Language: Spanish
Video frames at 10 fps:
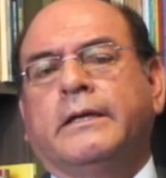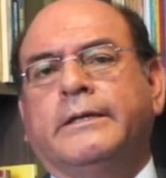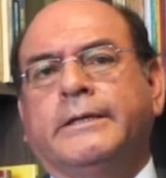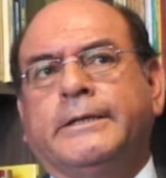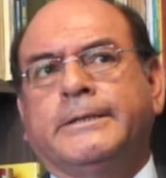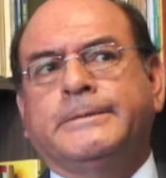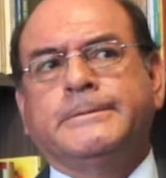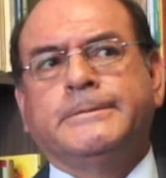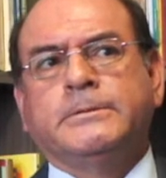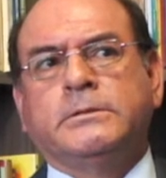eh,
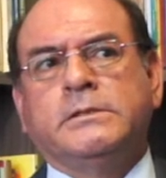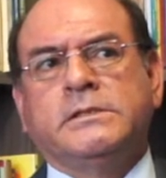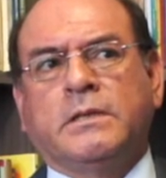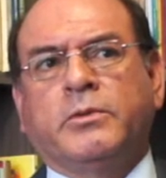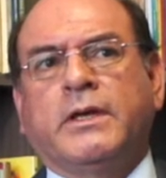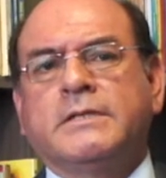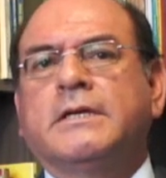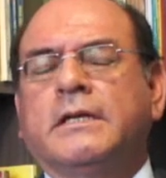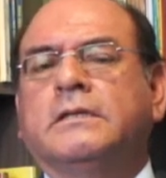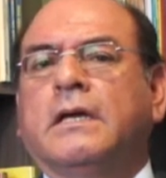y se puede
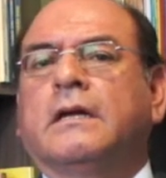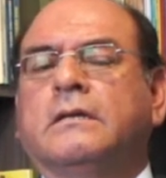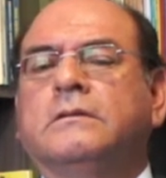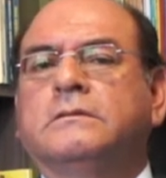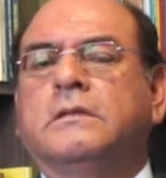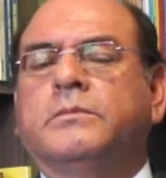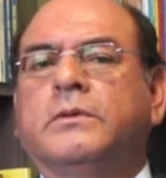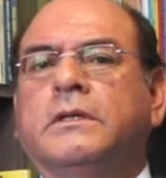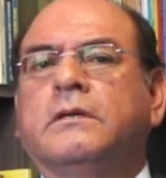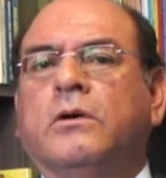desalentar, ¿no? Se
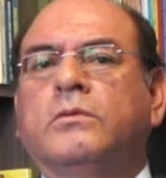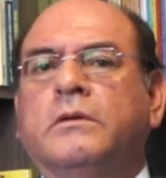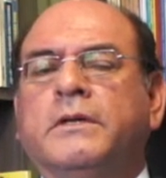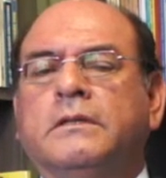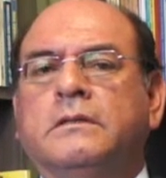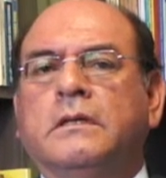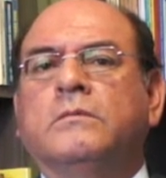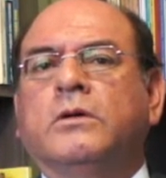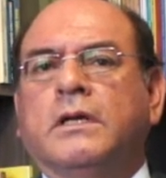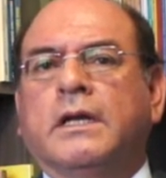puede, obviamente,
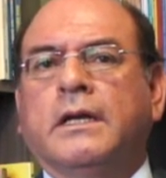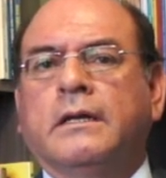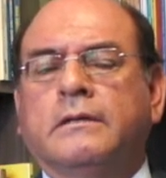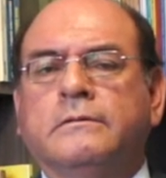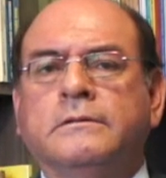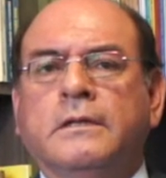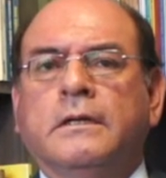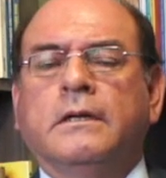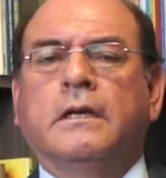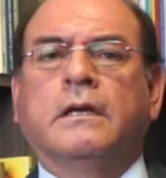modificar ¿no?
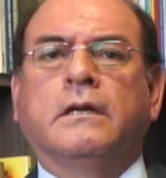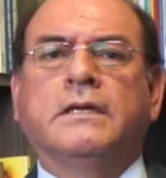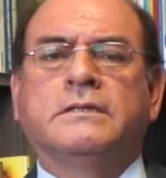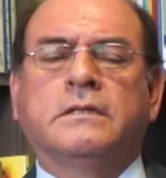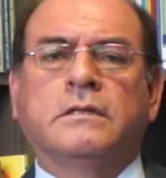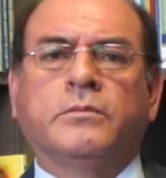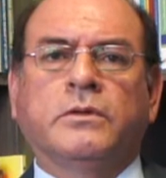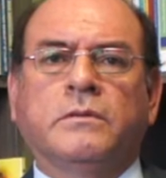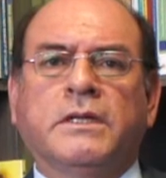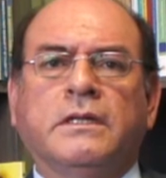Eh, este
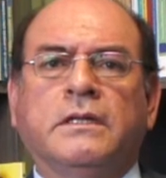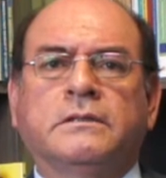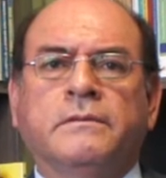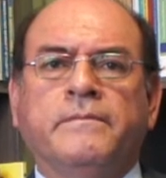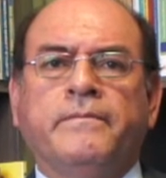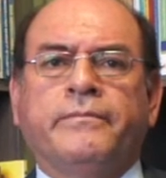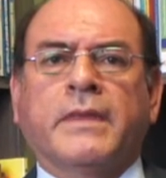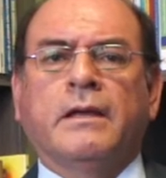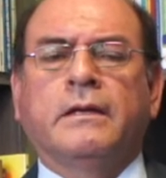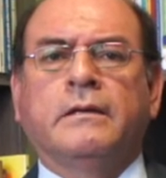tipo de medidas,
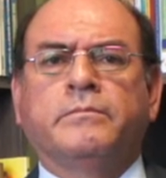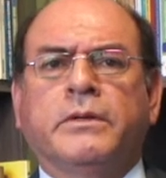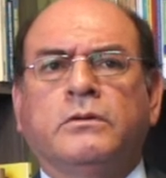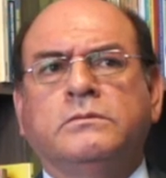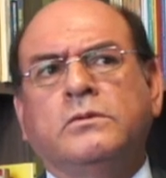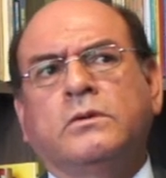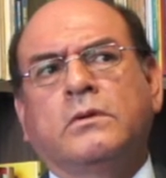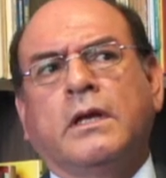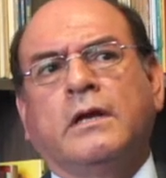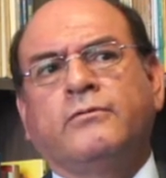eh, pero no
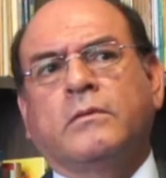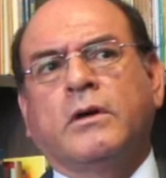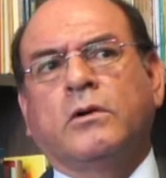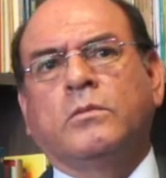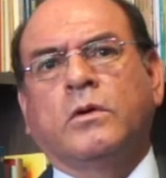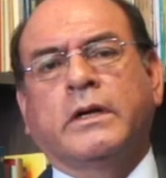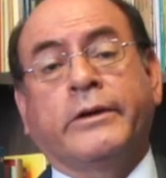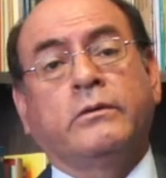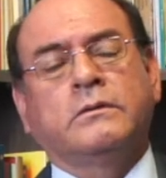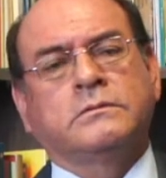en la forma como
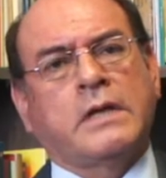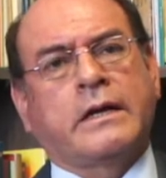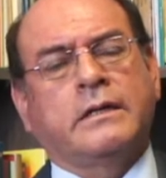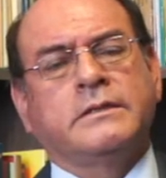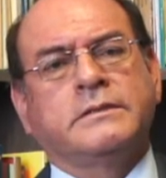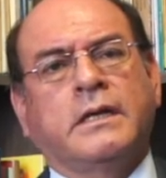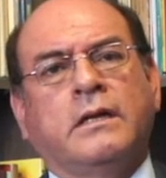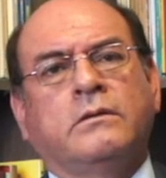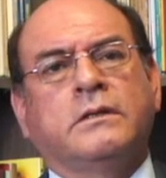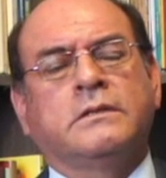creo ha
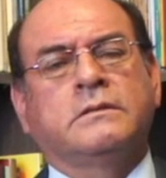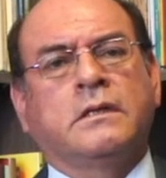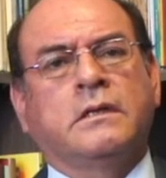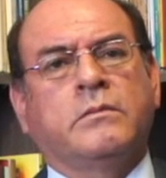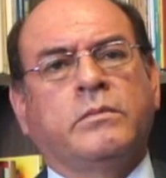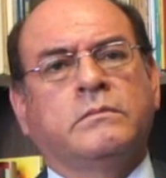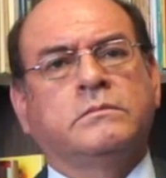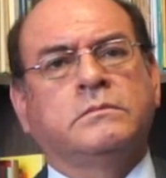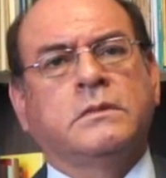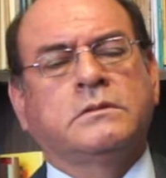realizado este,
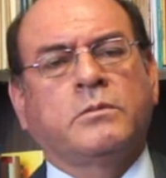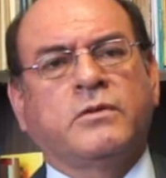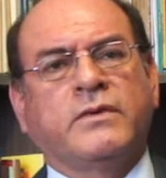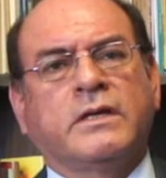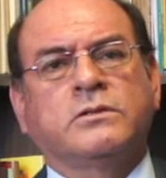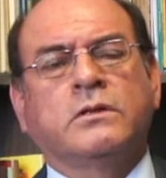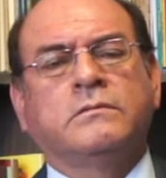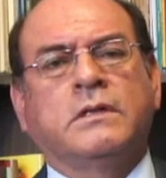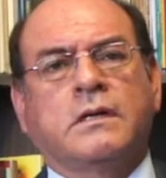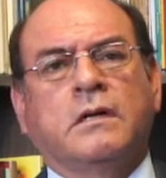esta
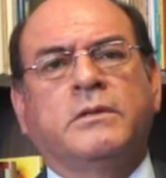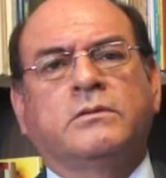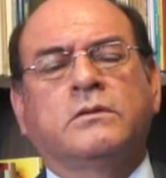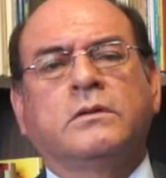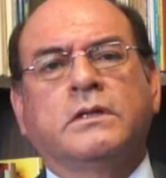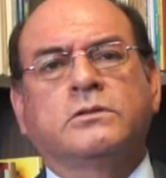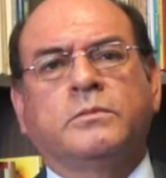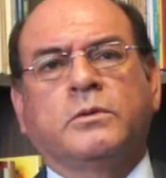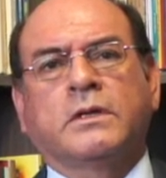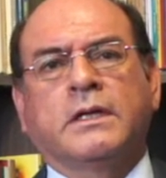modificación del reglamento del
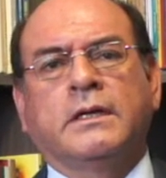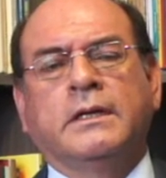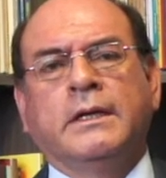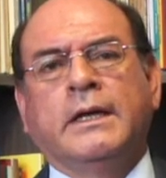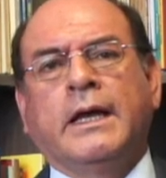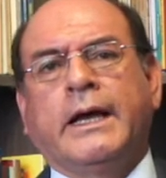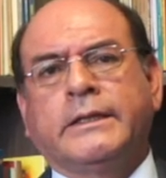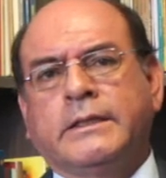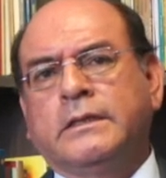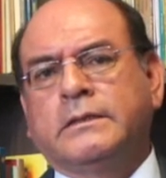Congreso, porque
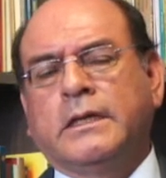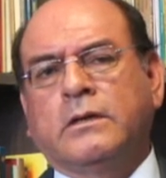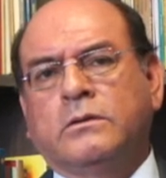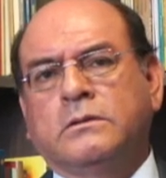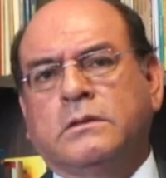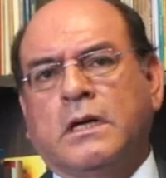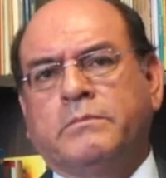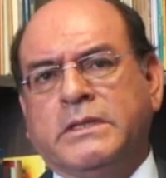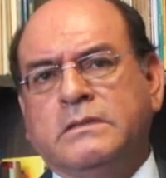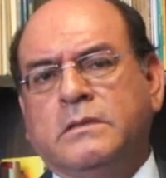atenta contra
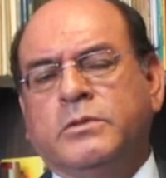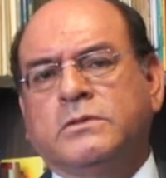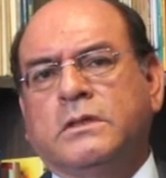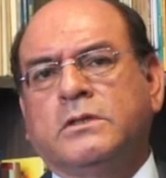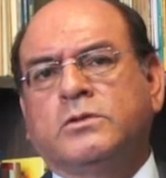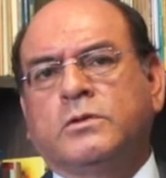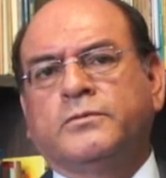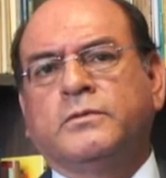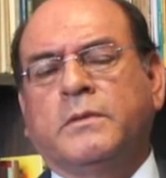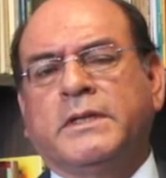principios y
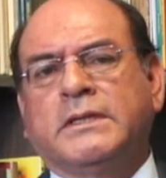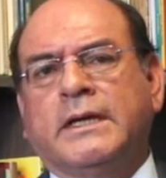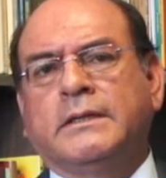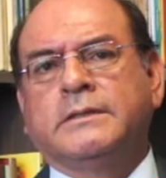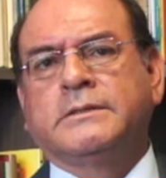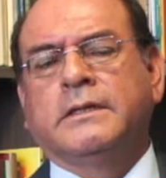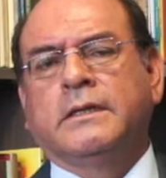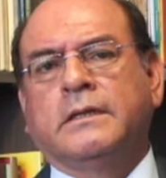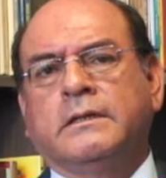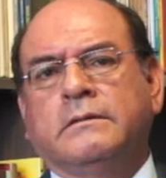derechos fundamentales
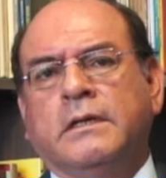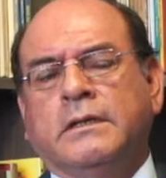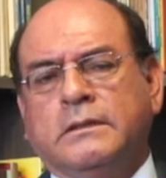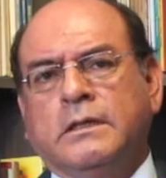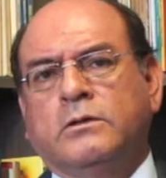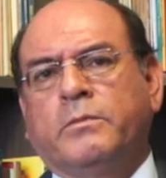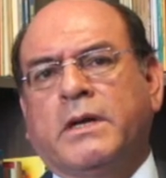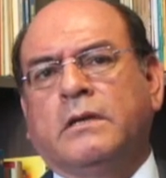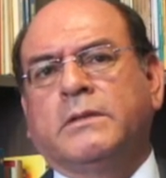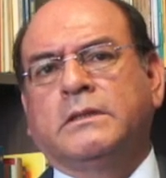eh, de los
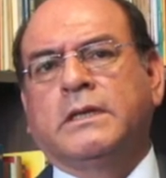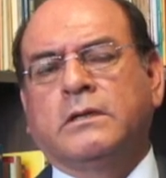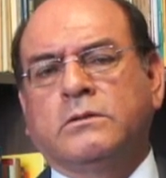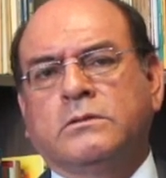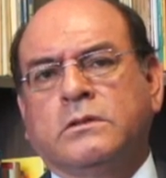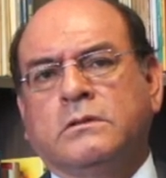parlamentarios